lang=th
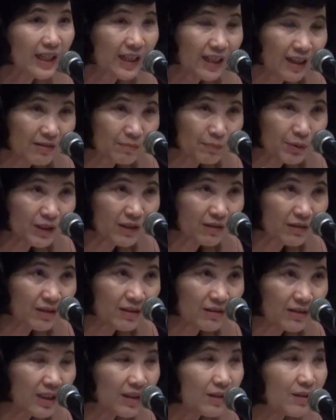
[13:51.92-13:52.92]
อันนั้น
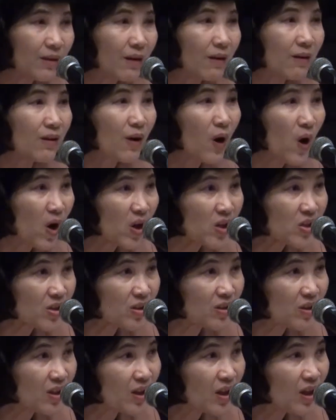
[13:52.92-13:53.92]
คือเรื่องของคอส
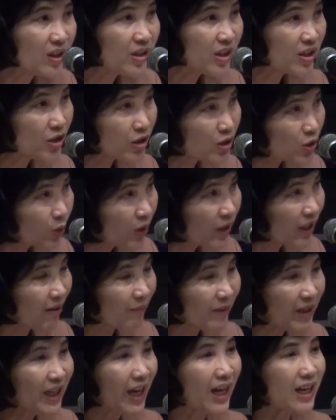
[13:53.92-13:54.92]
ที่จะช่วย
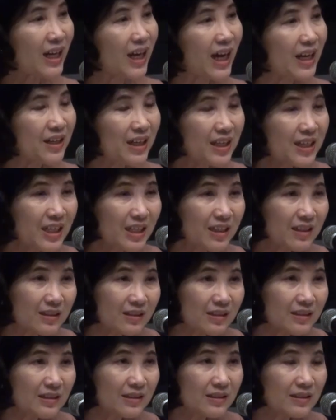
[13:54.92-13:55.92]
ทำให้แข่งขันได้ดี
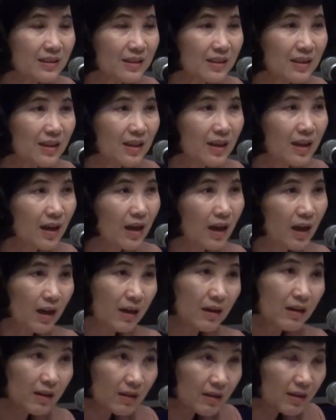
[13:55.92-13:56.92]
ขึ้น
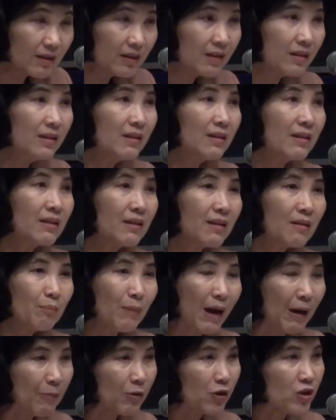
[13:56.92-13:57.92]
หรือ
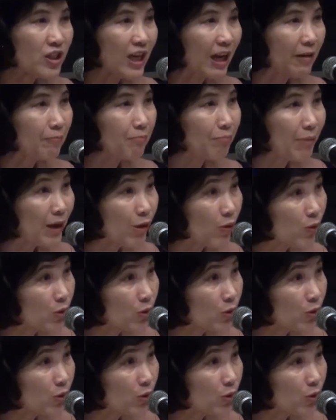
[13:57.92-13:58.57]
บางบริษัทไป